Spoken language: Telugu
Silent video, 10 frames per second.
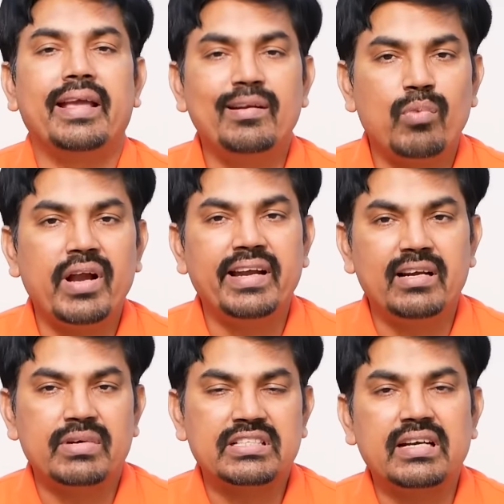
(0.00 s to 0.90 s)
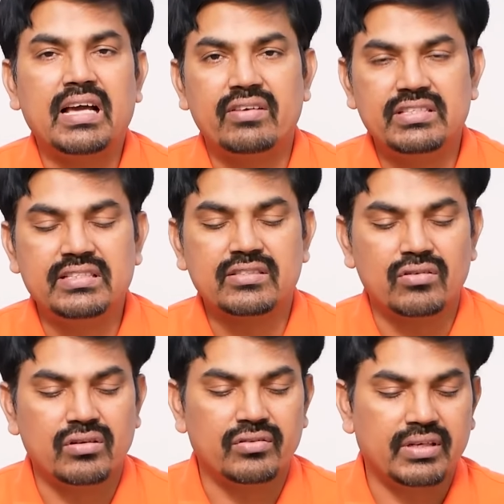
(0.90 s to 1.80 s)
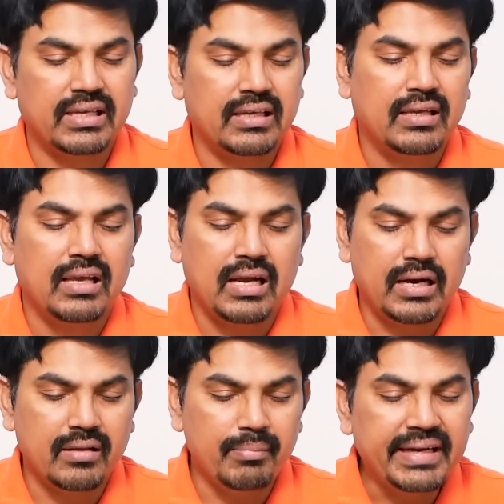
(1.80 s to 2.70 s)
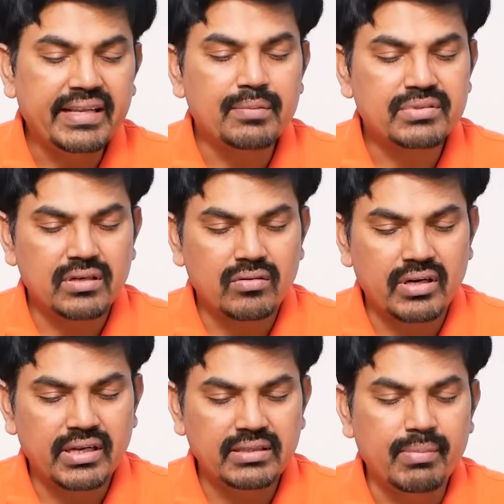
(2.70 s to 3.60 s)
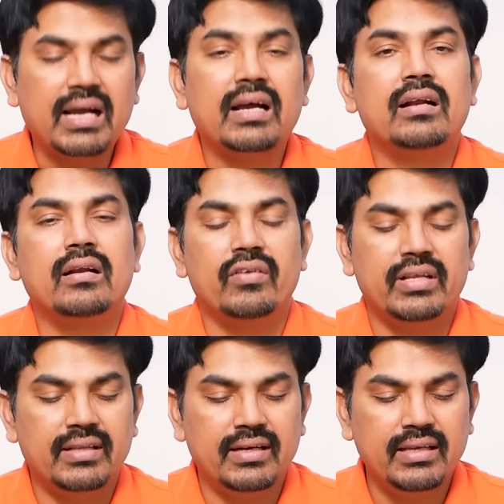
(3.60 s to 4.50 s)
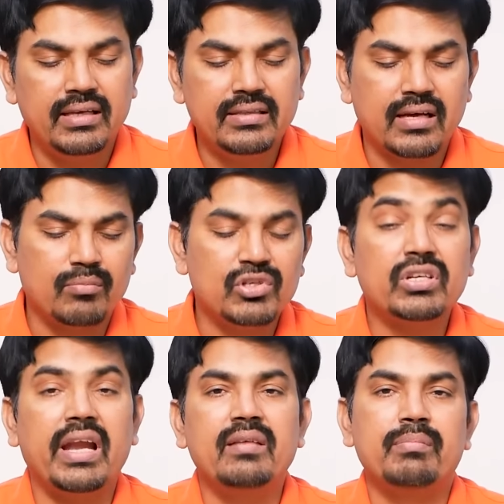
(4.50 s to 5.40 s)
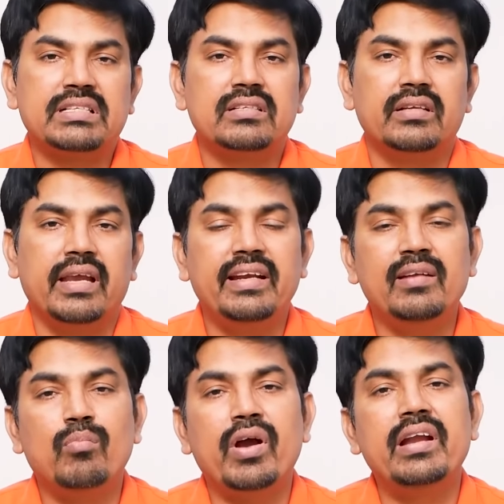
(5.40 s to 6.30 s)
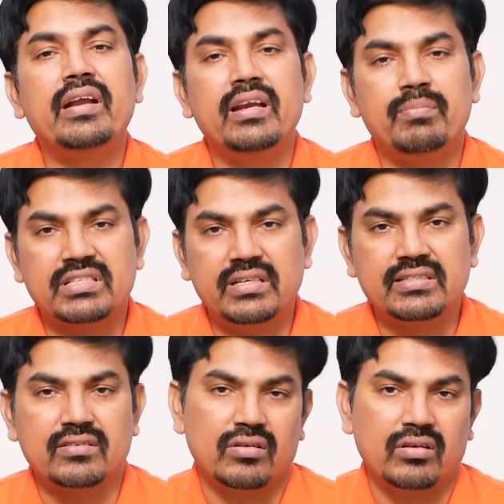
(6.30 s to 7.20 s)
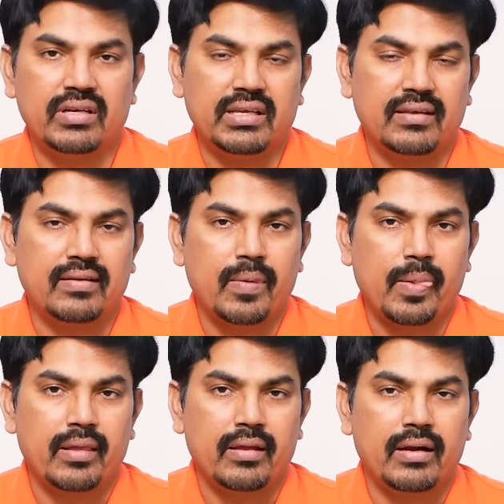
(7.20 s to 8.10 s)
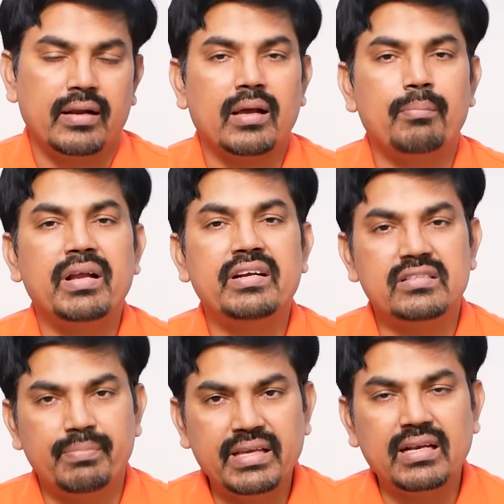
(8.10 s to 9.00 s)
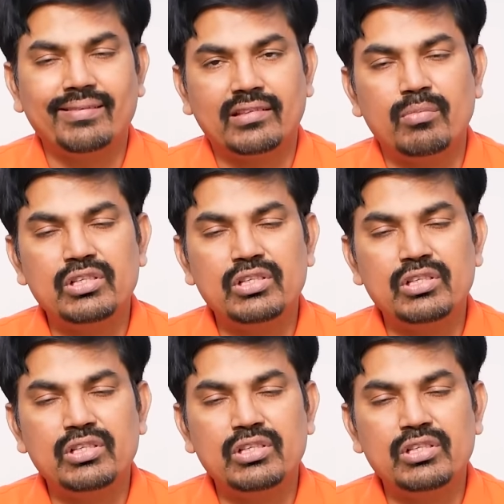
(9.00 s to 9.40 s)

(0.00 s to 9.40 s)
నైన్ పాయింట్ ఎయిట్ పర్సెంట్ యావరేజ్ డిస్కౌంట్లో ఉన్నాయి అండ్ మిడ్ క్యాప్స్ అనుకోండి ఇది బాగా డౌన్ అయిందండి ఇది ఆల్మోస్ట్ ఎయిటీన్ పర్సెంట్ ఎయిటీన్ పాయింట్ ఎయిట్ పర్సెంట్ డిస్కౌంట్లో ఉన్నాయి అంటే కంపార్టెడ్ స్పీక్ లెవెల్తో